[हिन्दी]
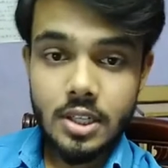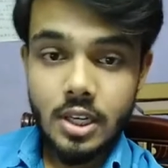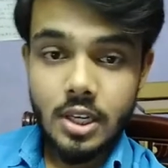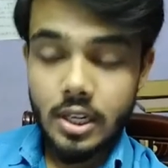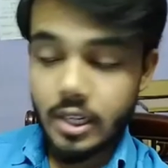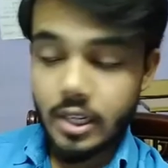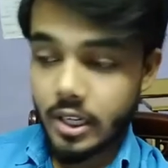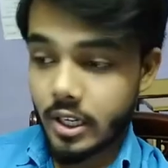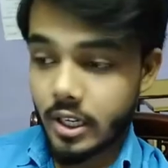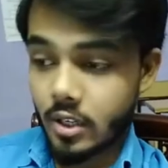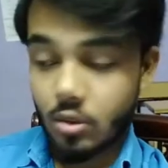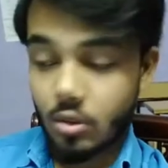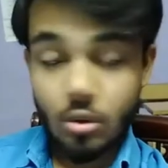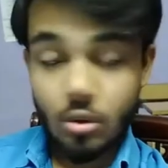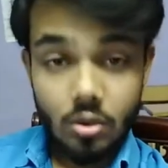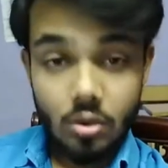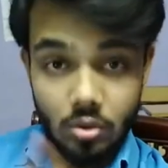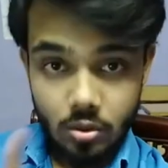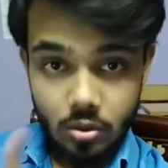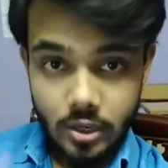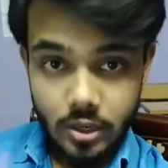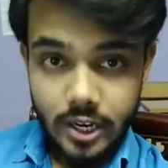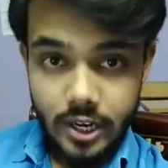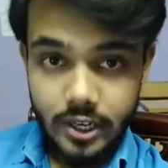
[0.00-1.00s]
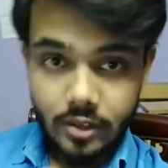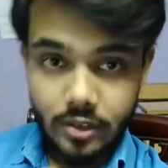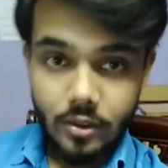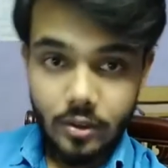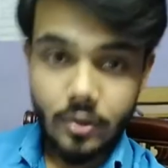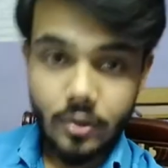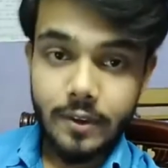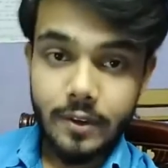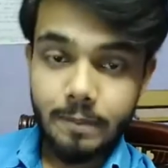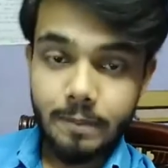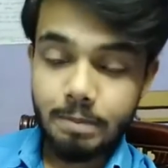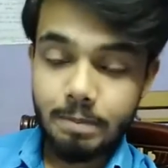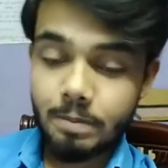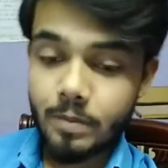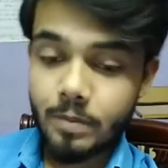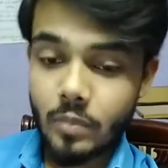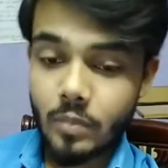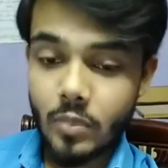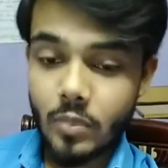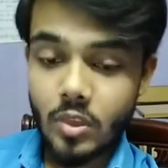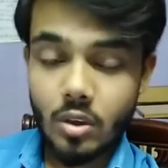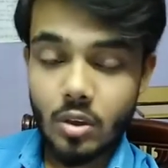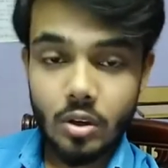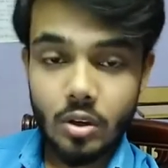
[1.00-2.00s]
है डोंट डू डैट ओके
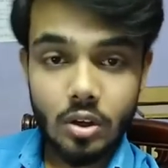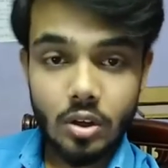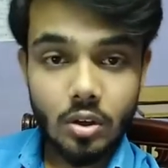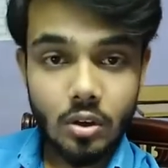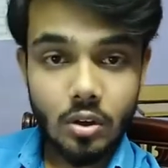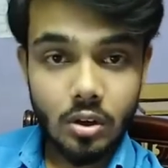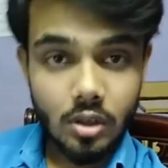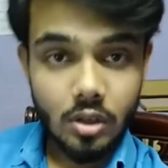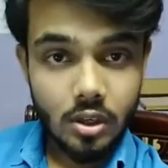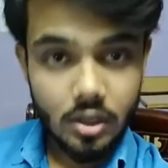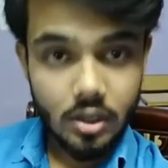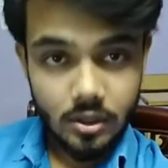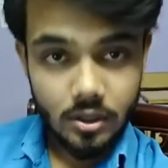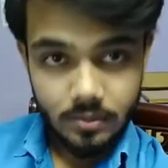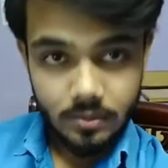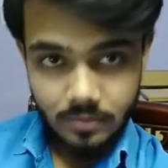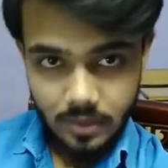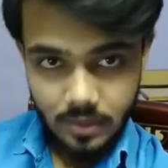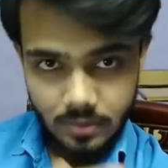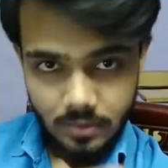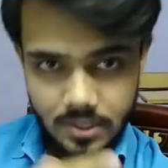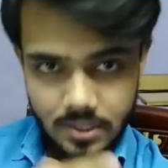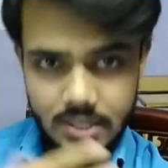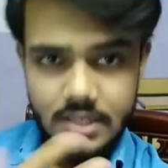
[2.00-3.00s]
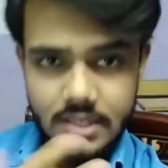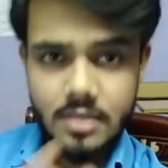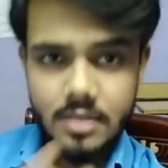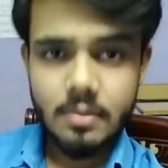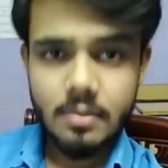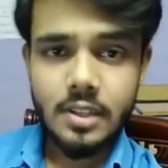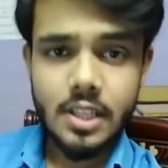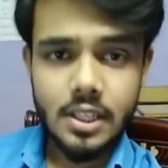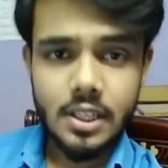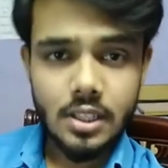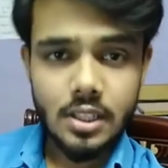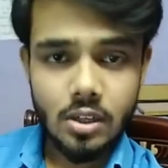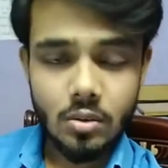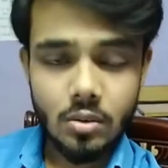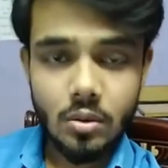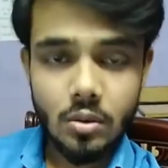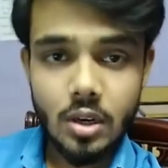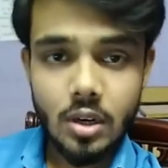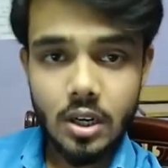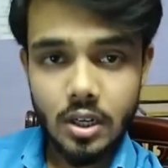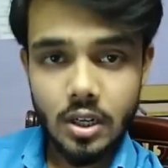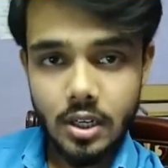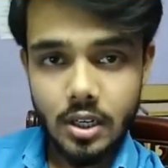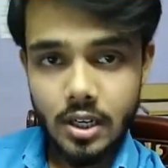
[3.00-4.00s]
मैं बस ऐसे बता दे रहा हूँ
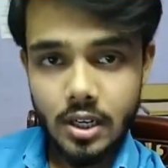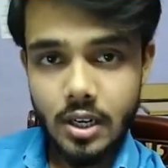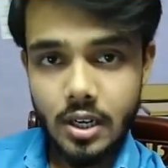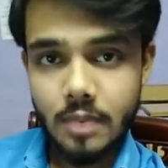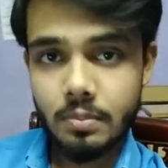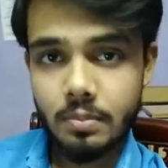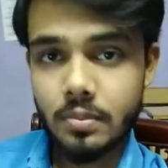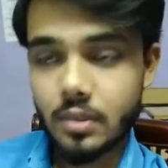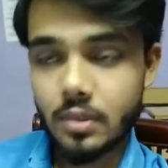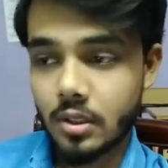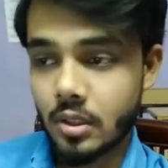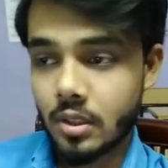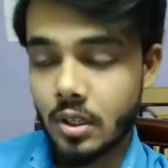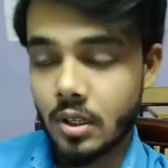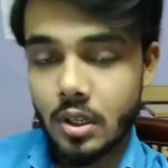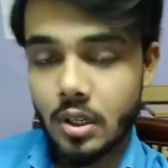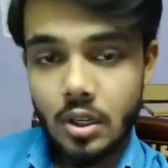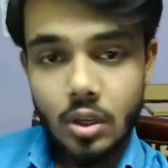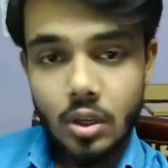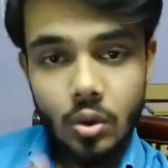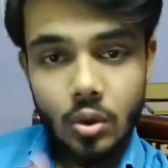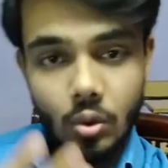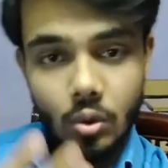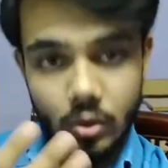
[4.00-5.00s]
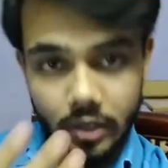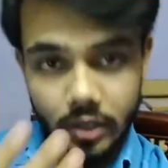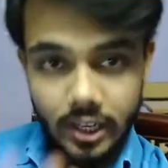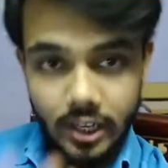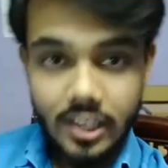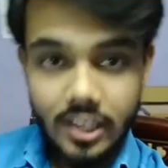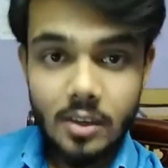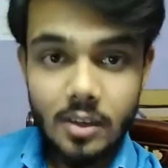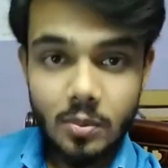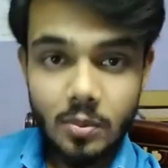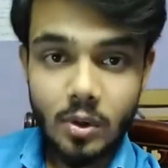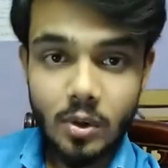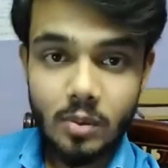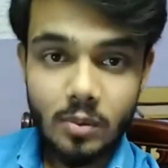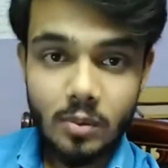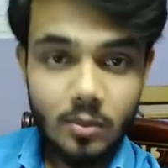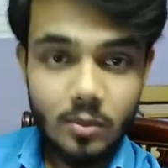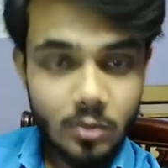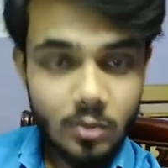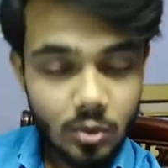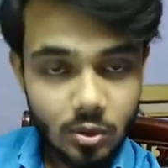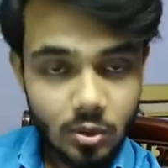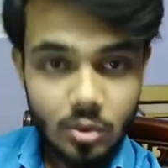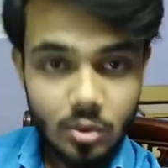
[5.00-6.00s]
अगर आप को नहीं है प्रॉब्लम सो
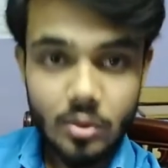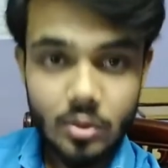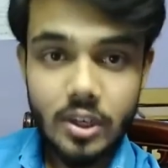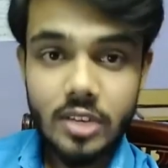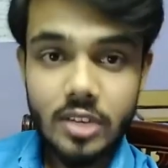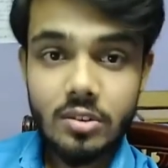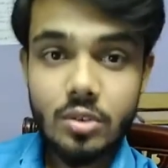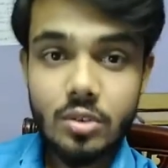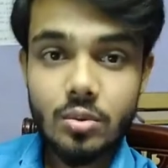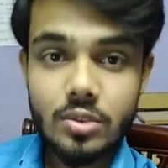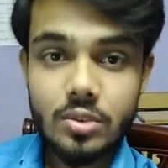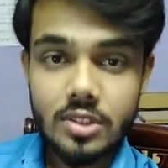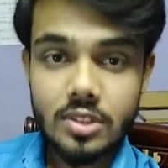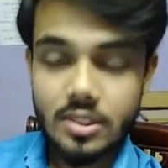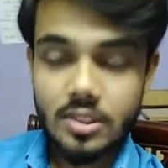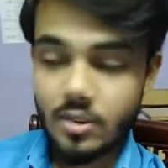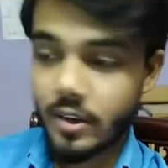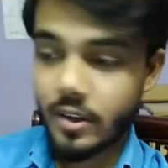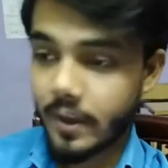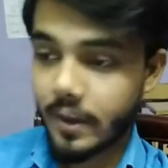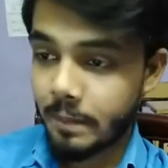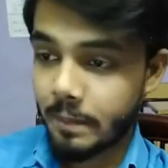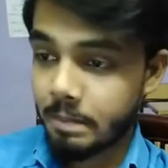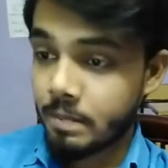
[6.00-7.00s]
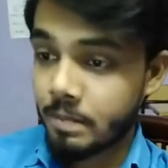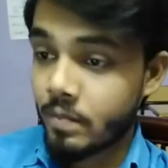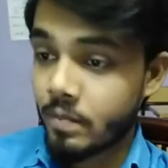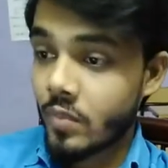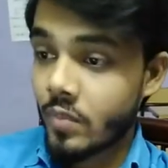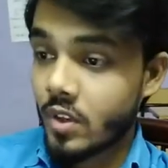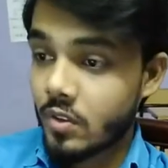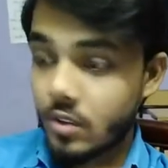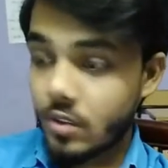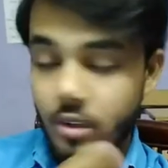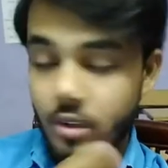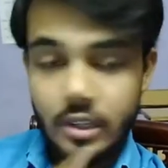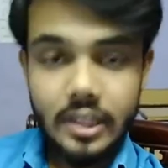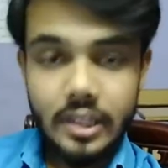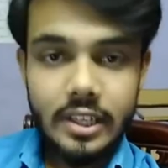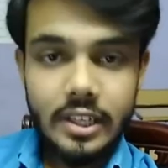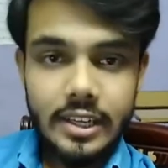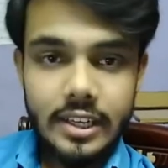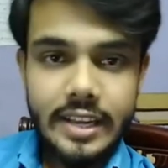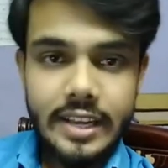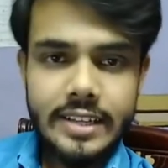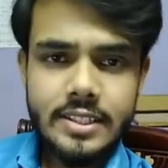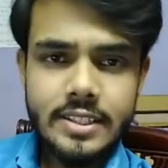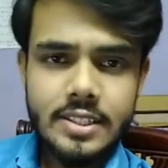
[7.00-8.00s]
यू कैन यूज़ ओके सो
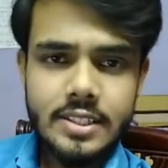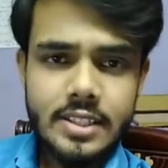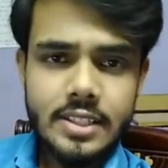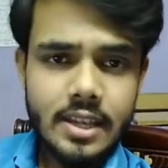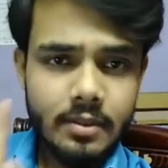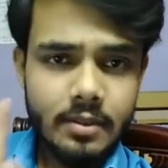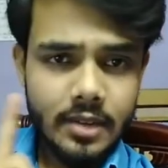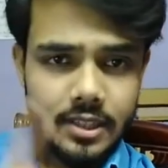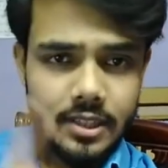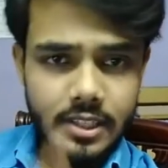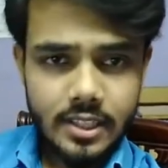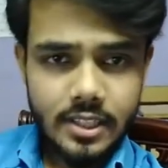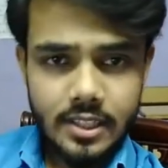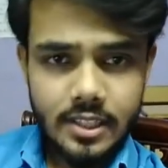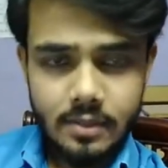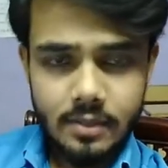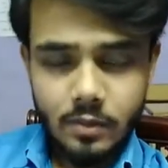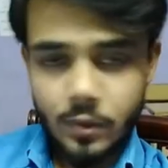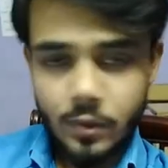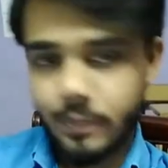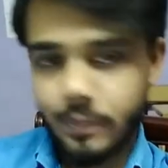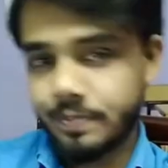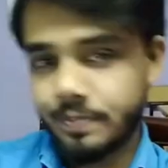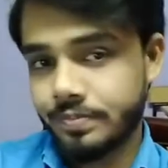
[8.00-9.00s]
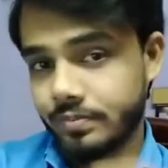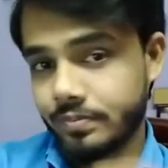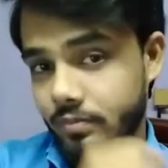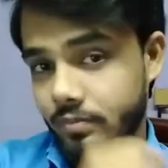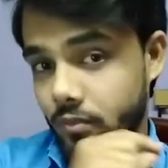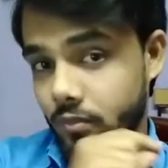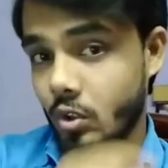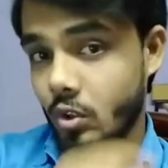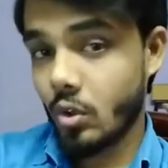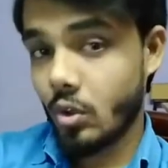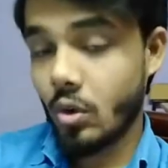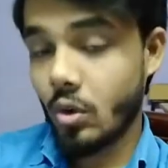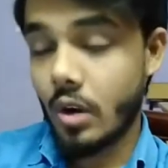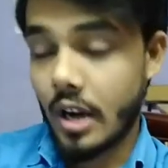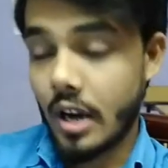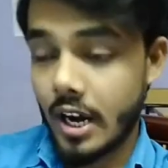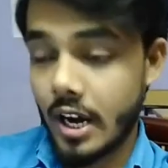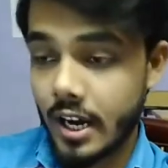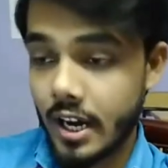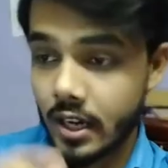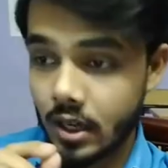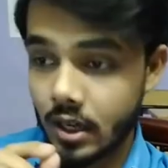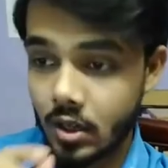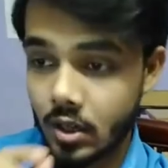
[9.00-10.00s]
नेक्स्ट क्या बात कर रहे थे हम लोग हम्म, तो हर
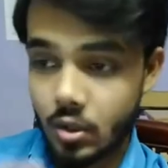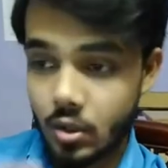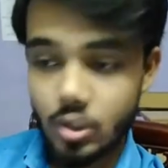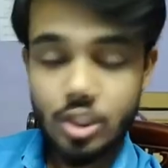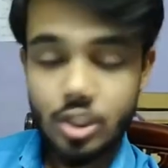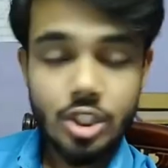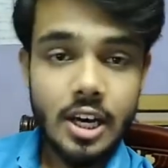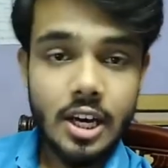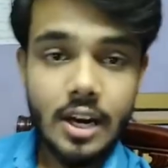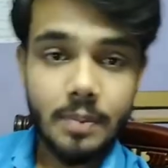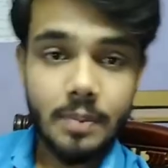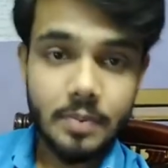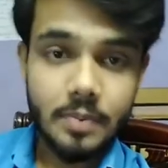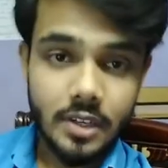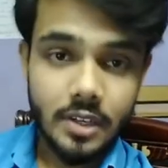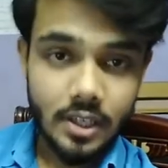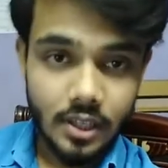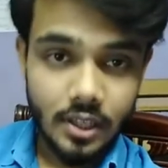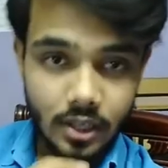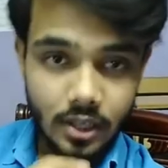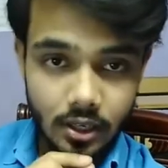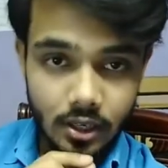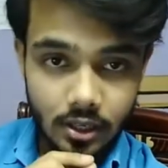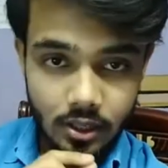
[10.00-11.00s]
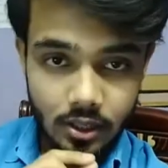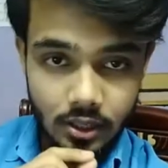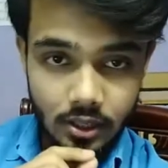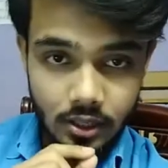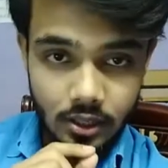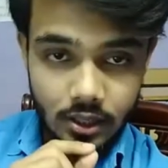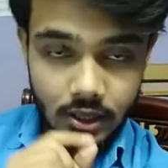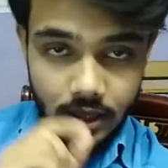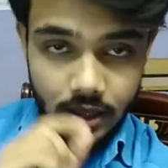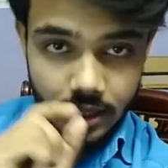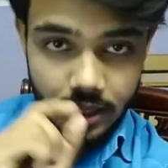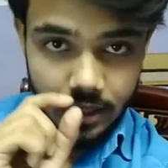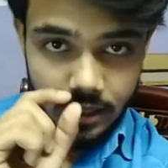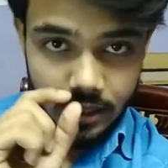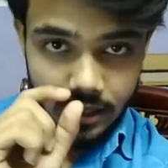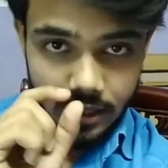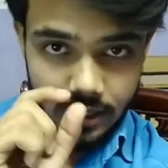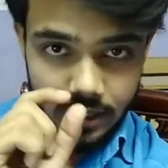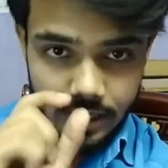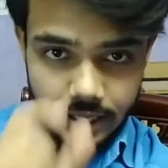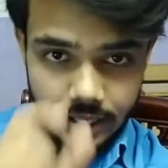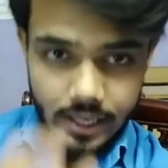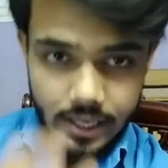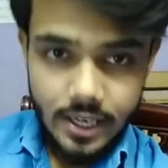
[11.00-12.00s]
कुछ आपकी uh,
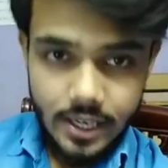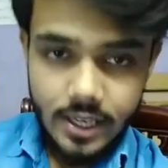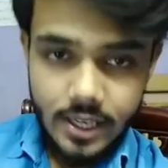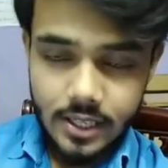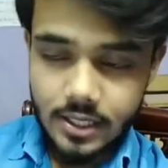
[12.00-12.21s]
एक